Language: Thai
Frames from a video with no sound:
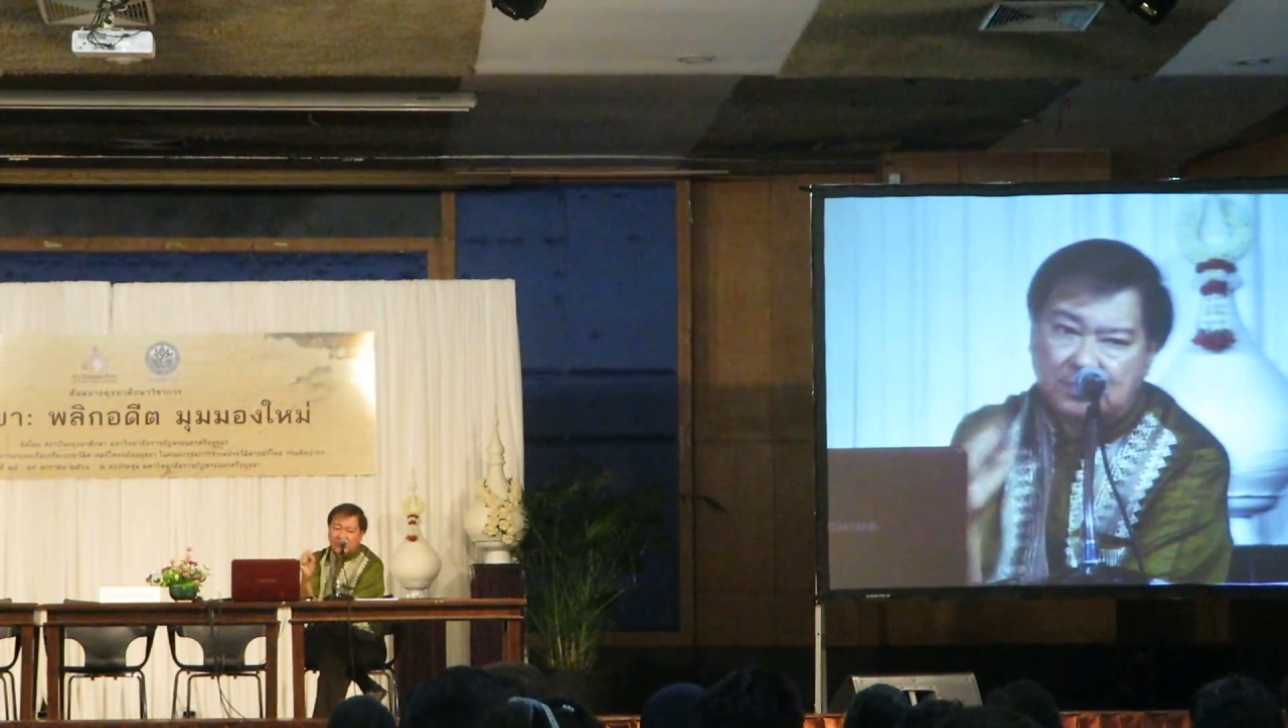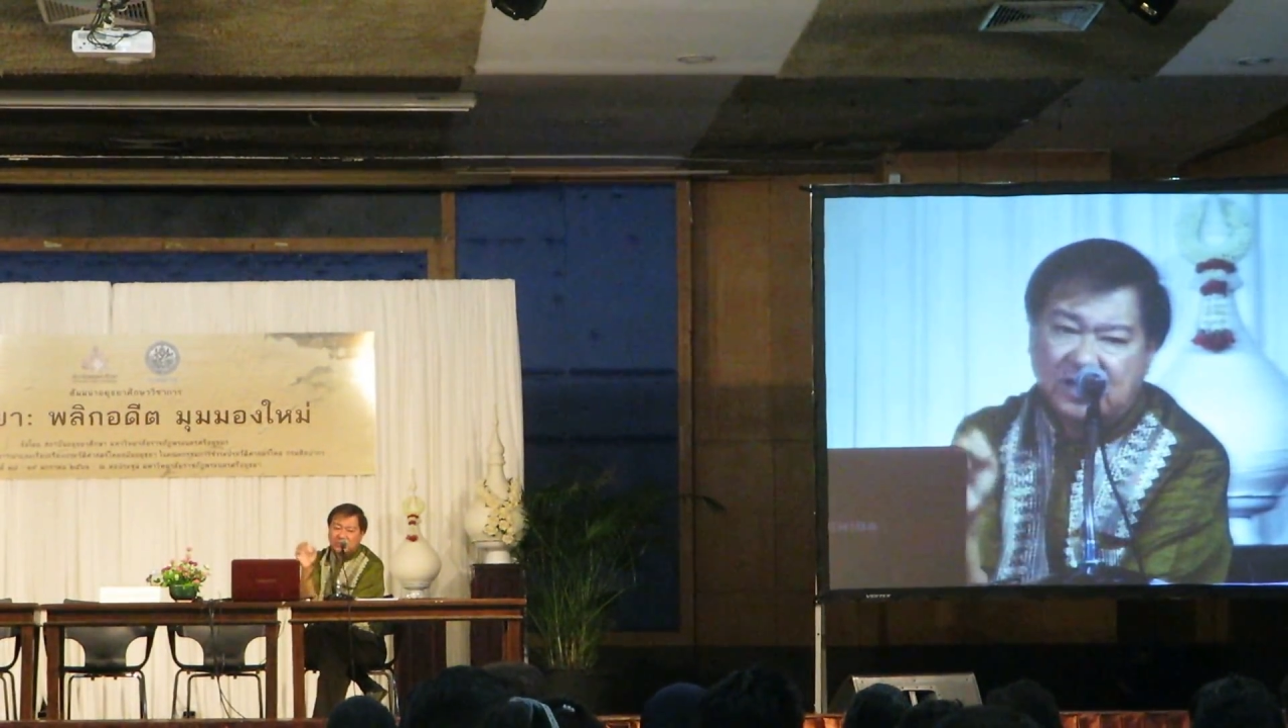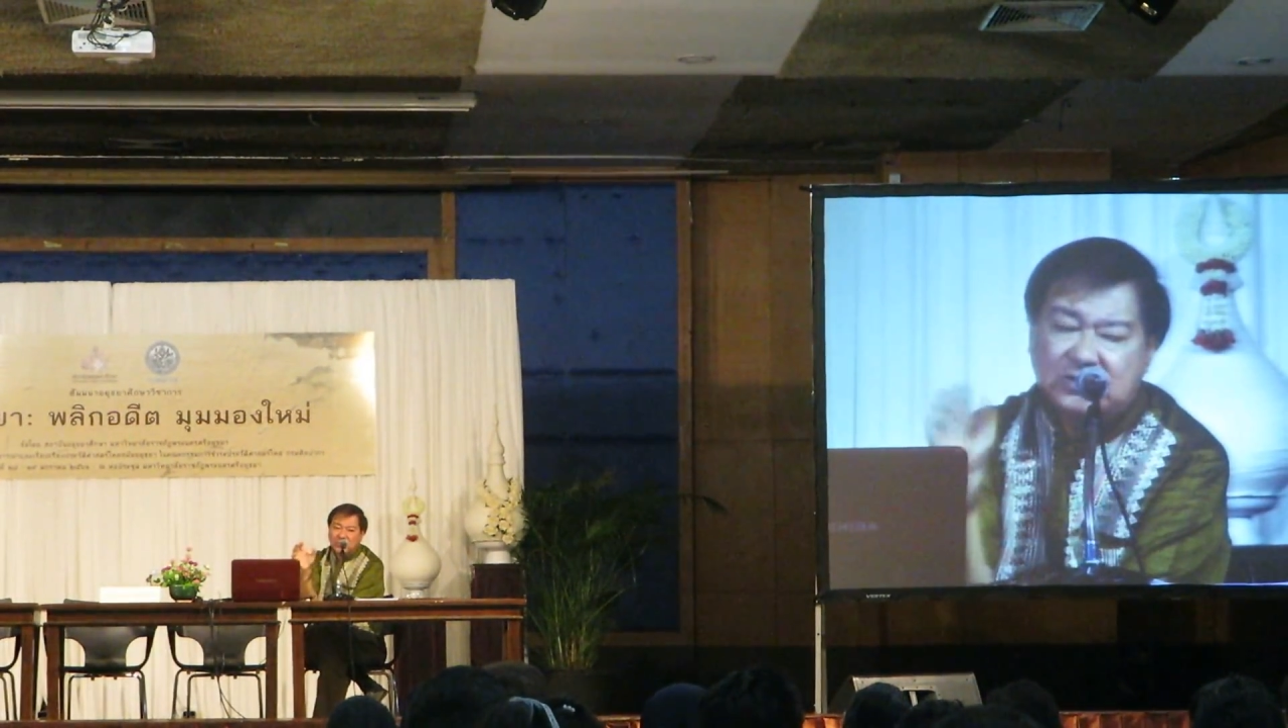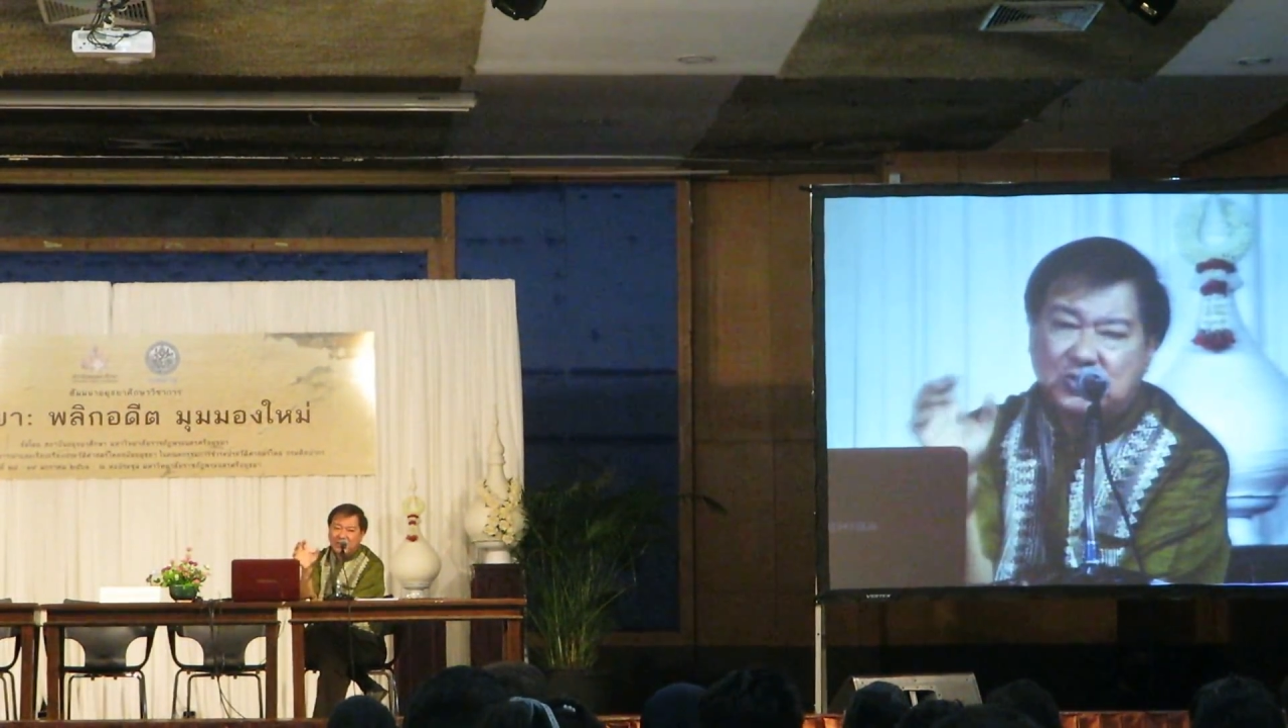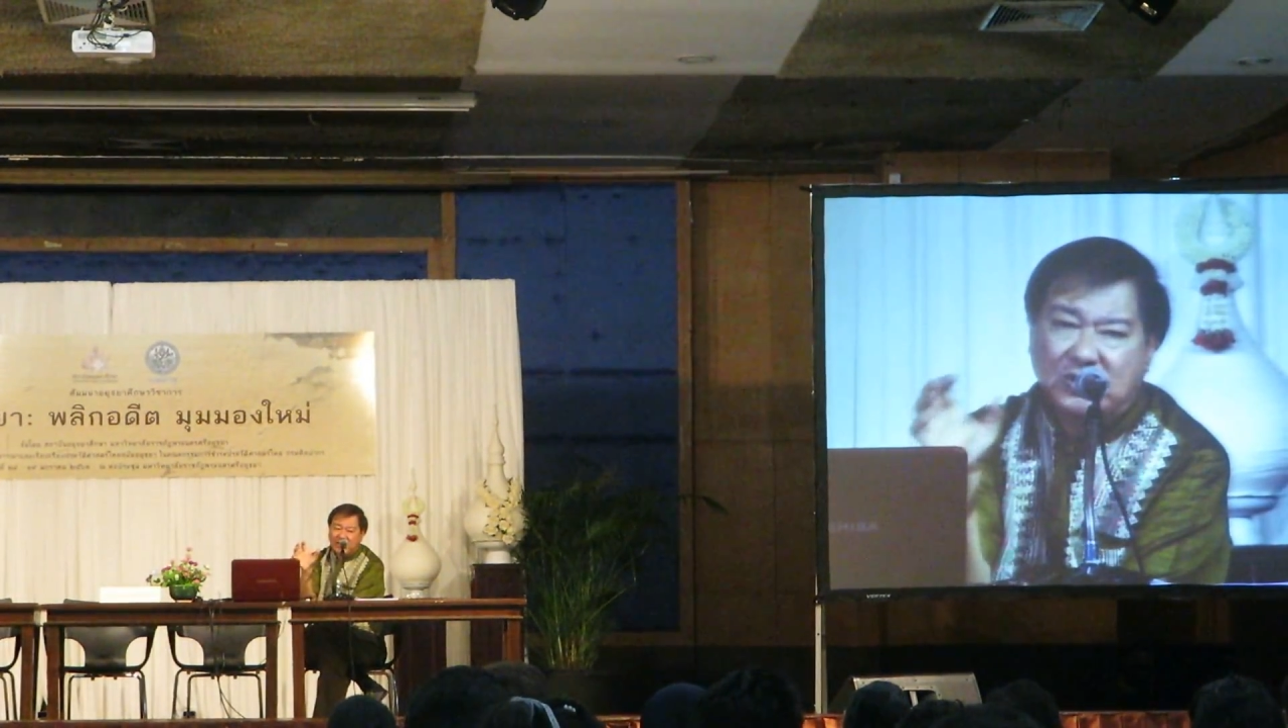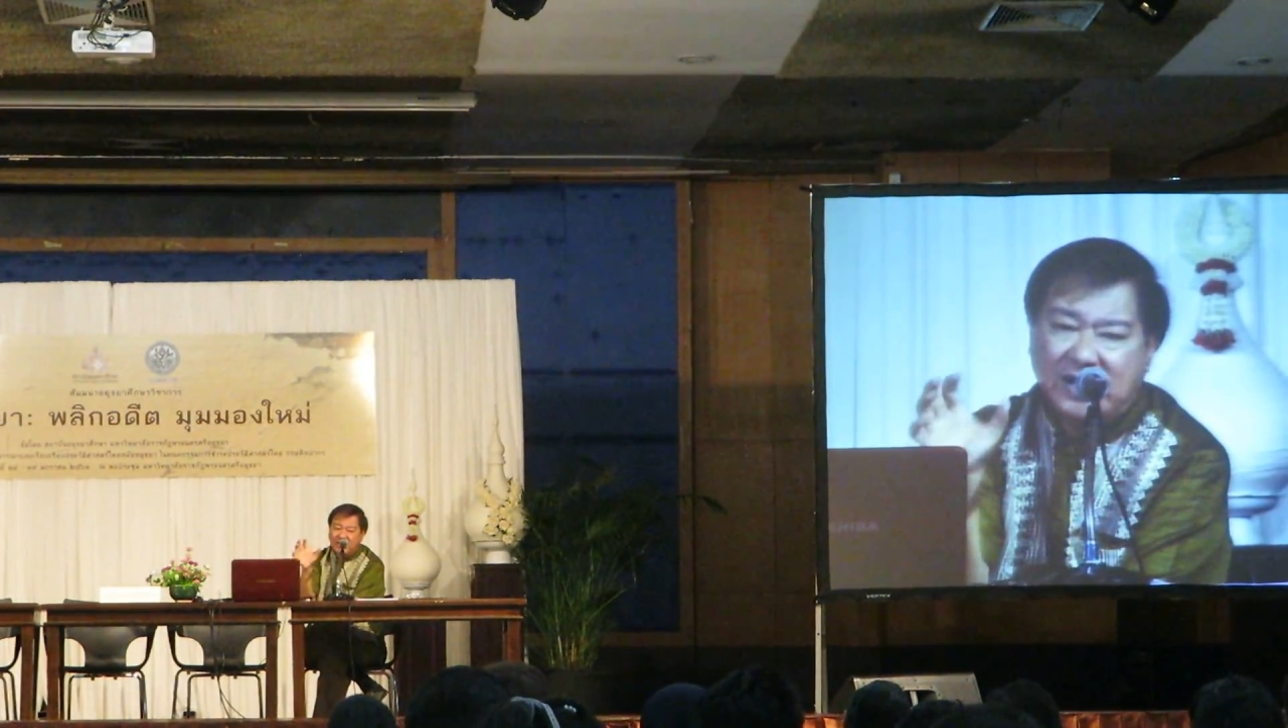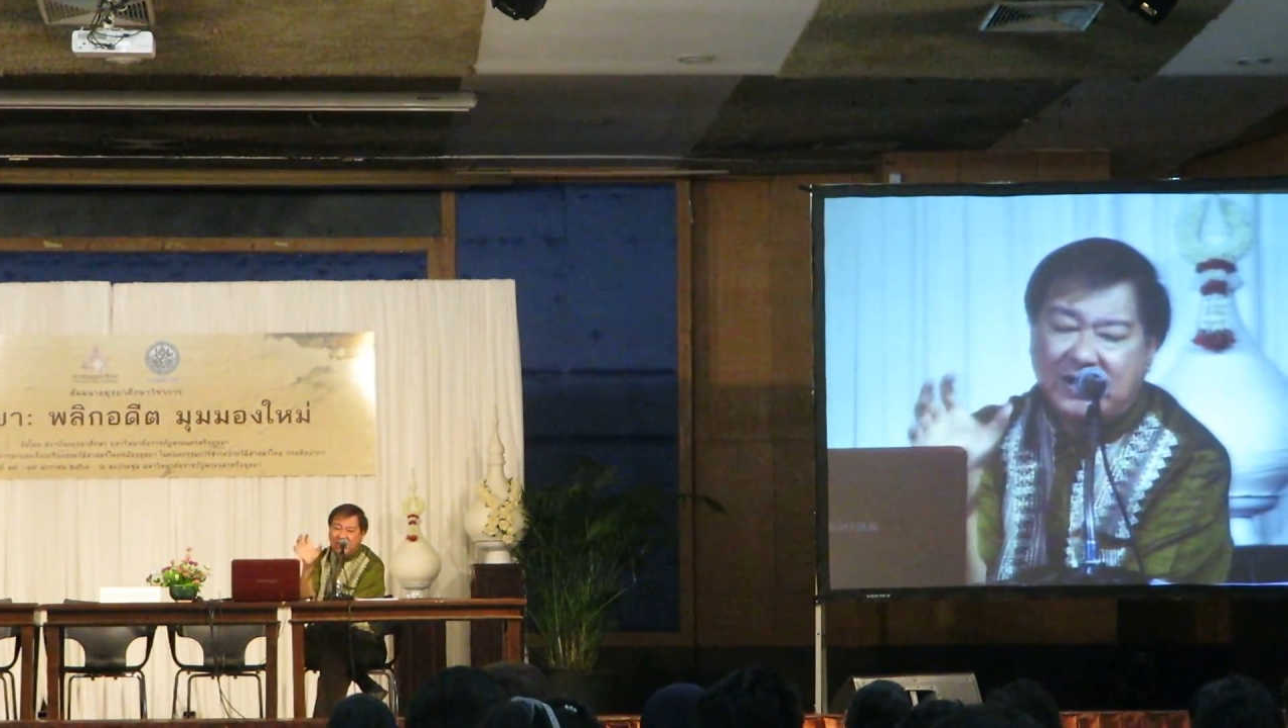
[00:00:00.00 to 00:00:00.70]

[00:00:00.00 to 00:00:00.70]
ในช่วงนั้